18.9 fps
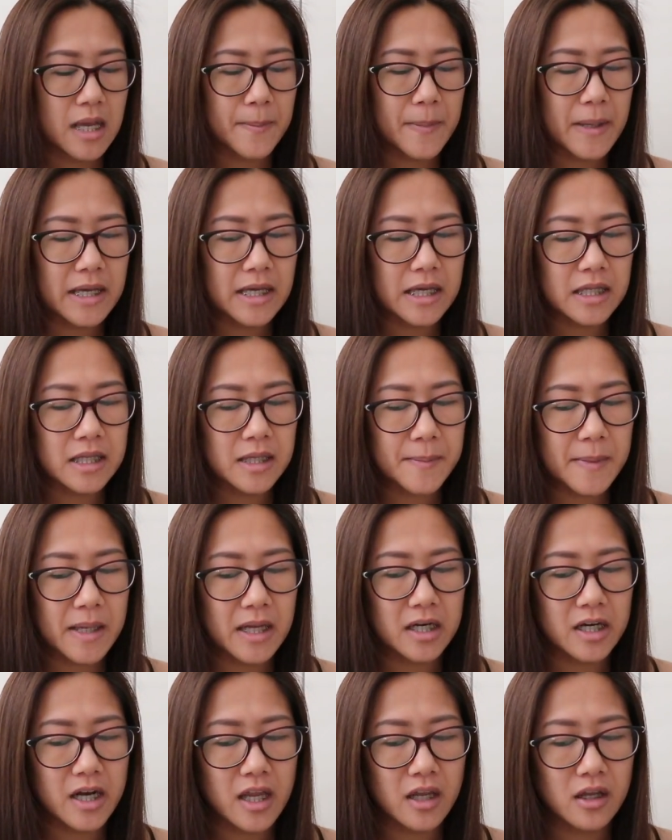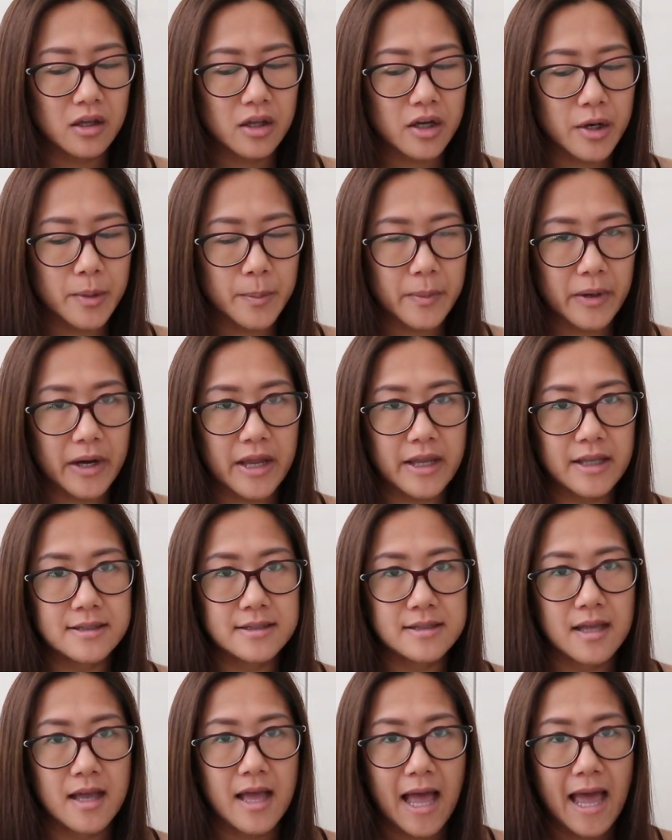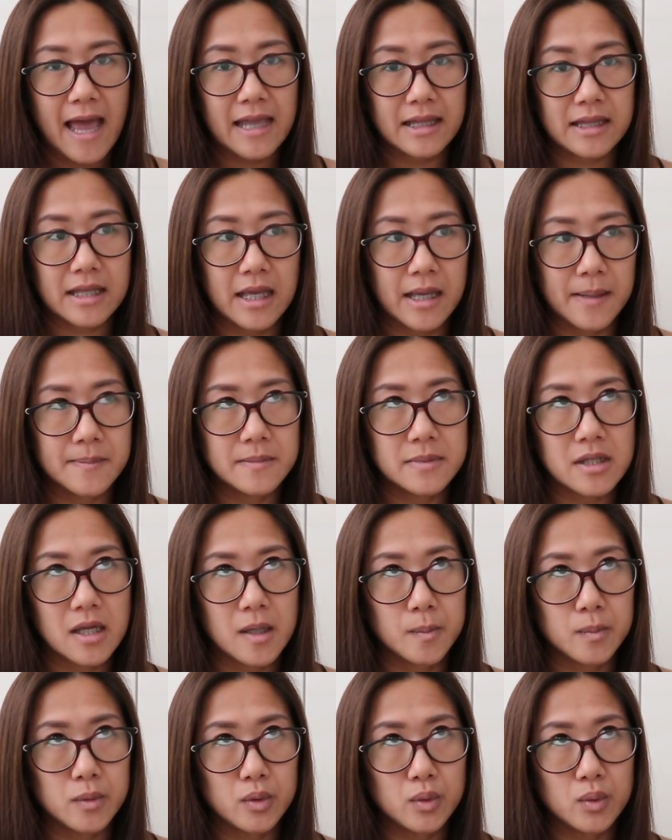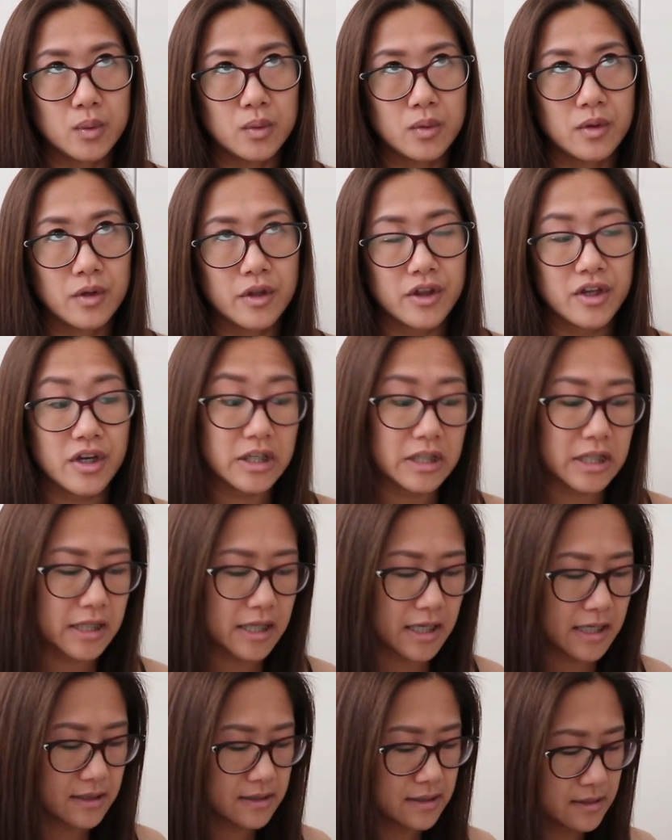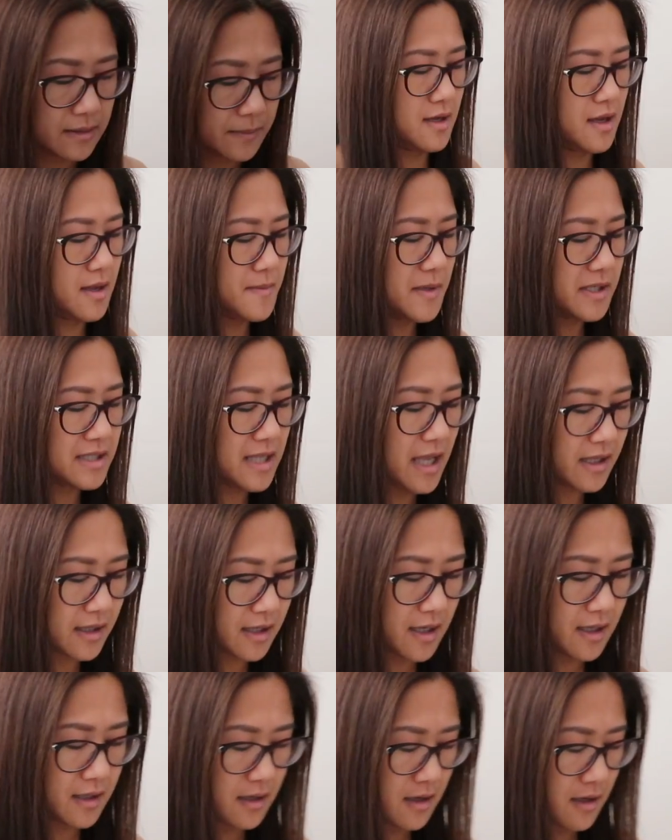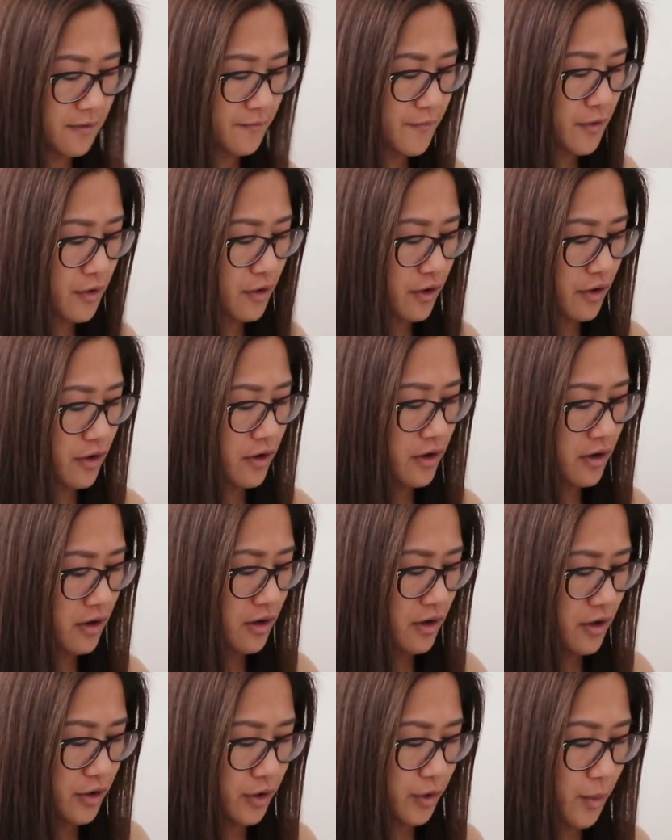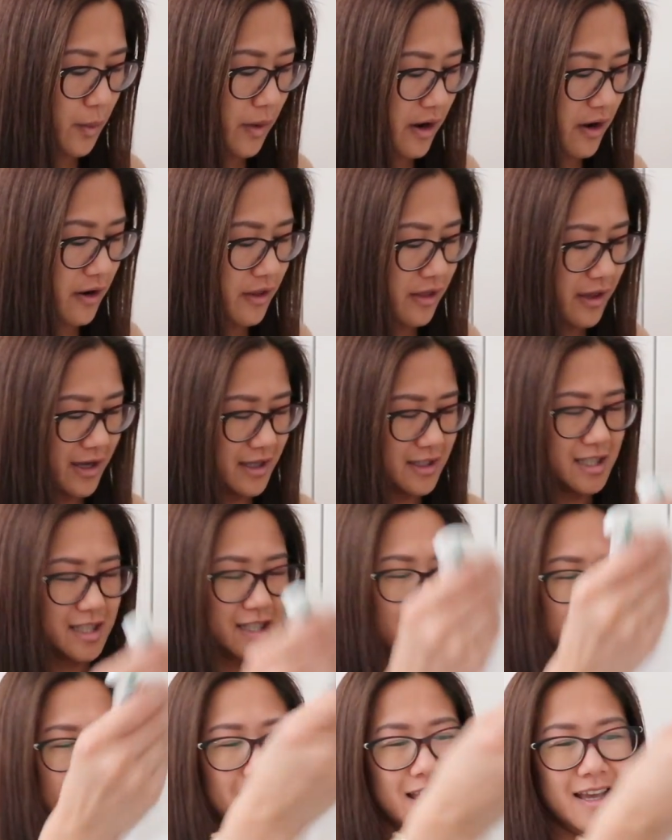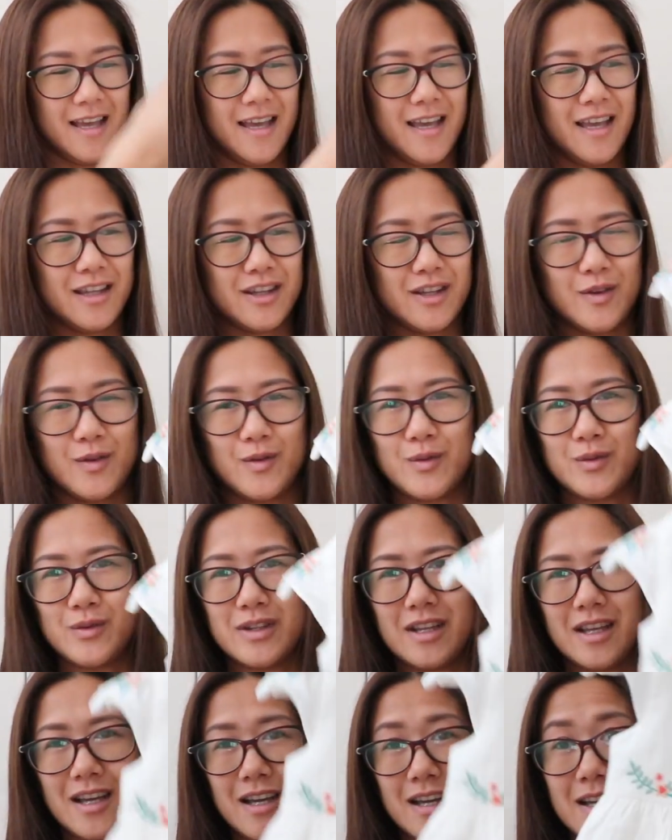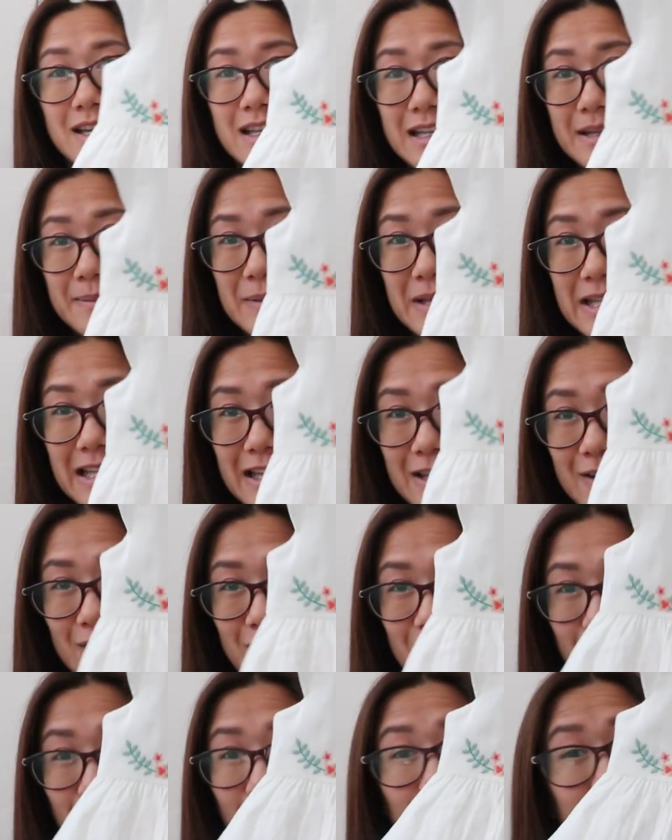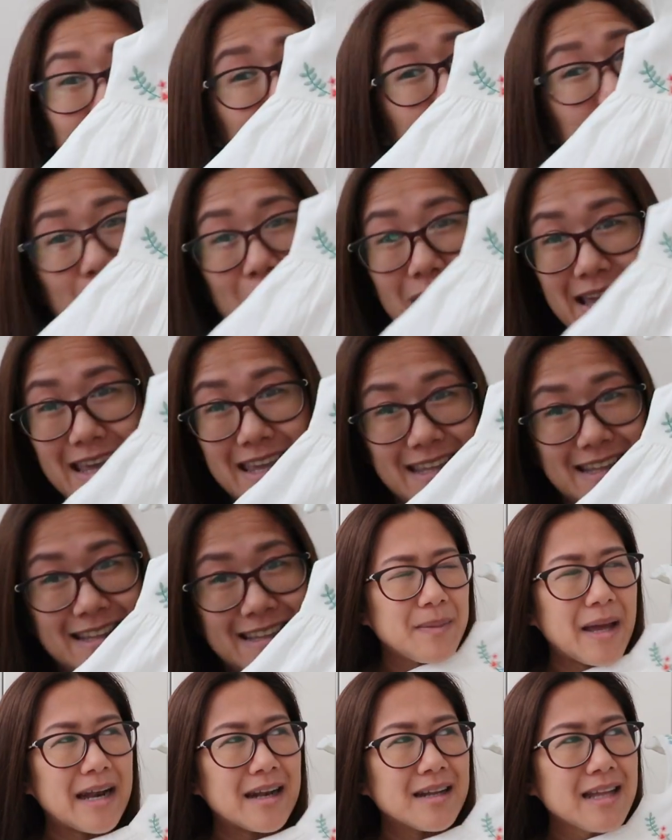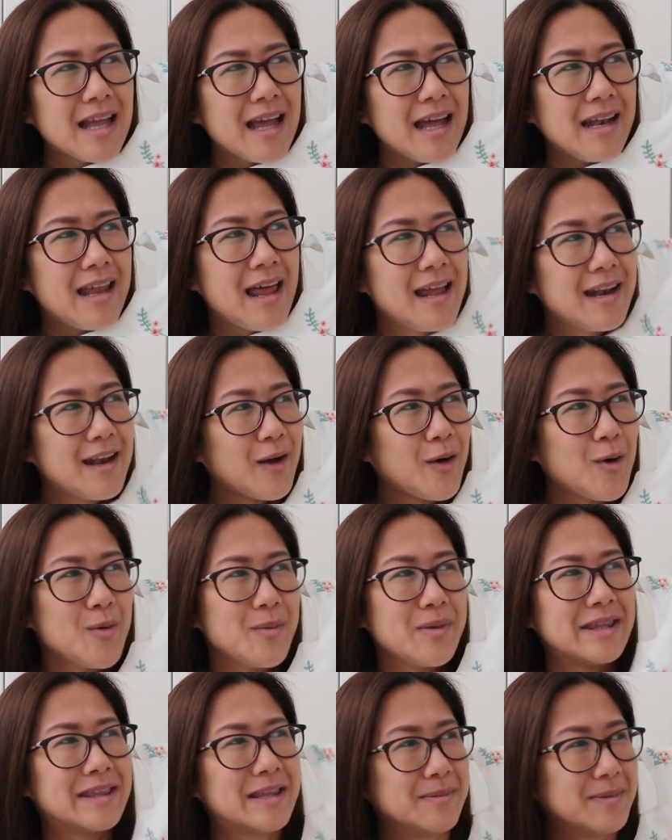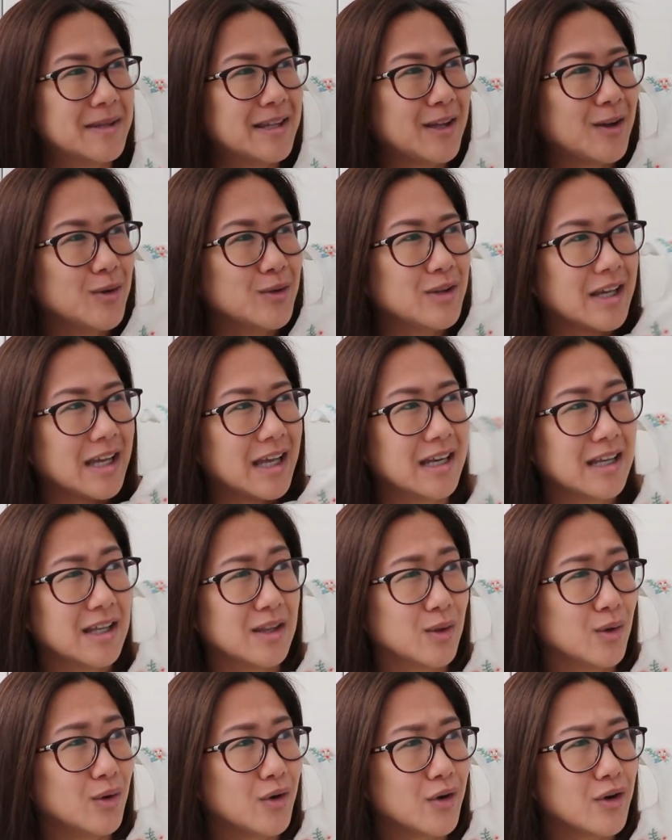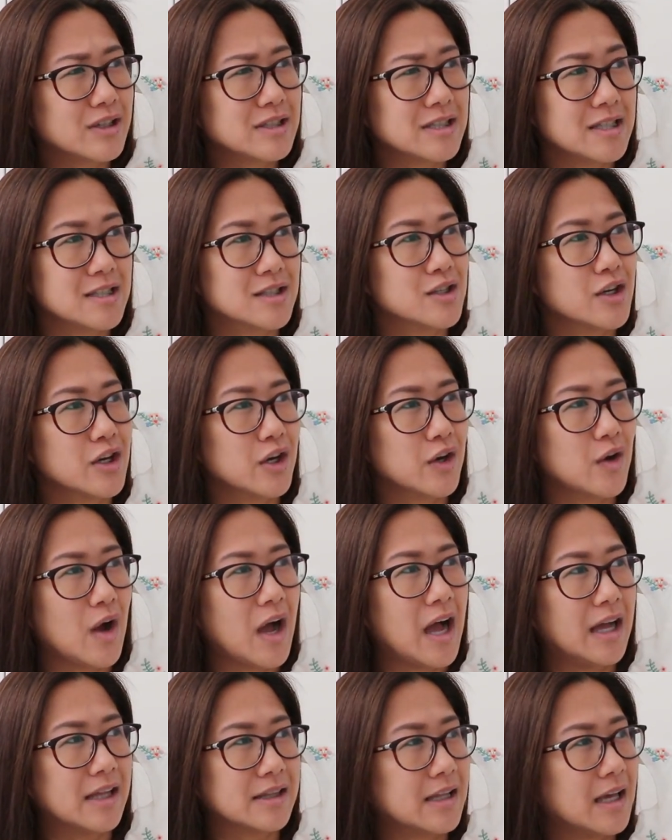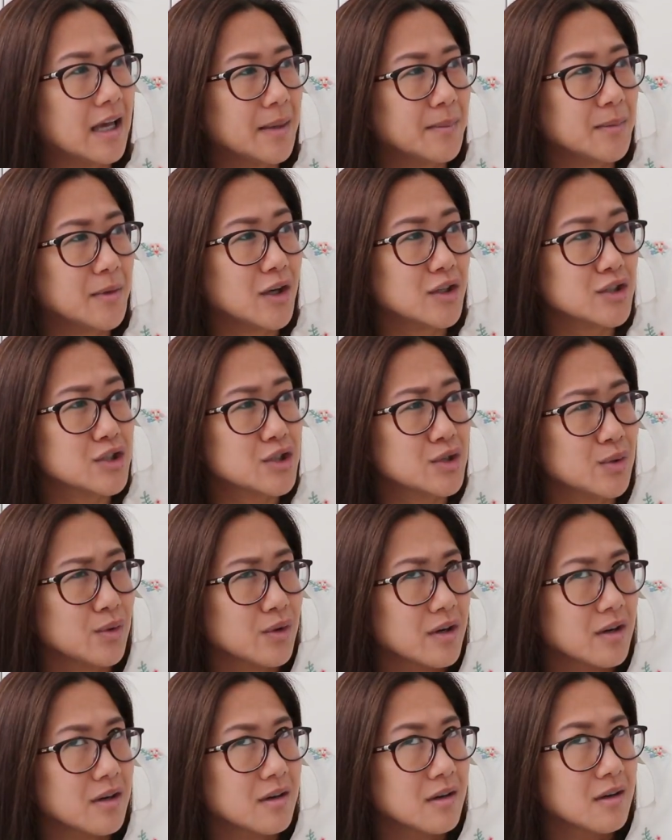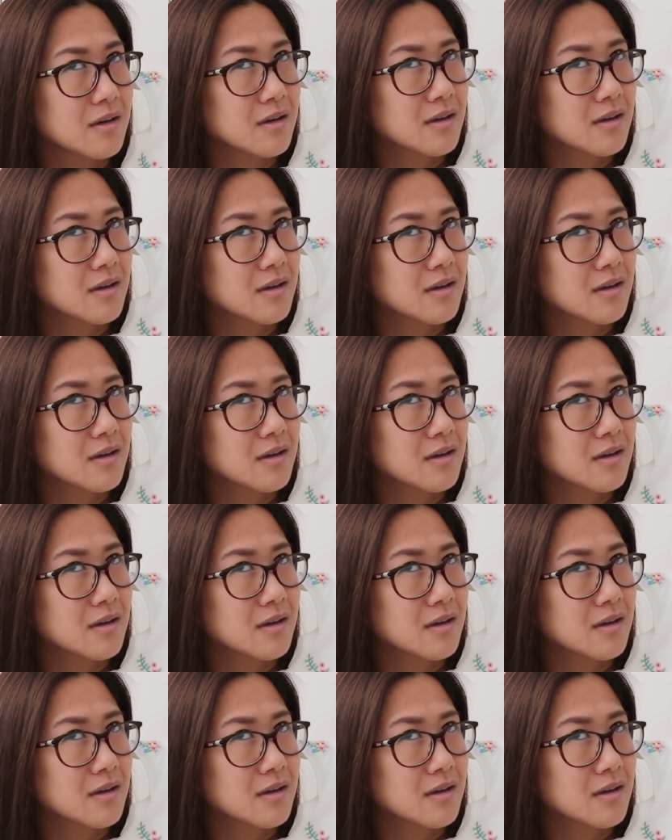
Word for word: Kapag ka naman regular price items, up to 30 days. I'm excited for her to wear this. Ito yung unang napili ko. Color white. Para naalala ko, may damit ako na ganito. Or sister ko ata. I'm not sure.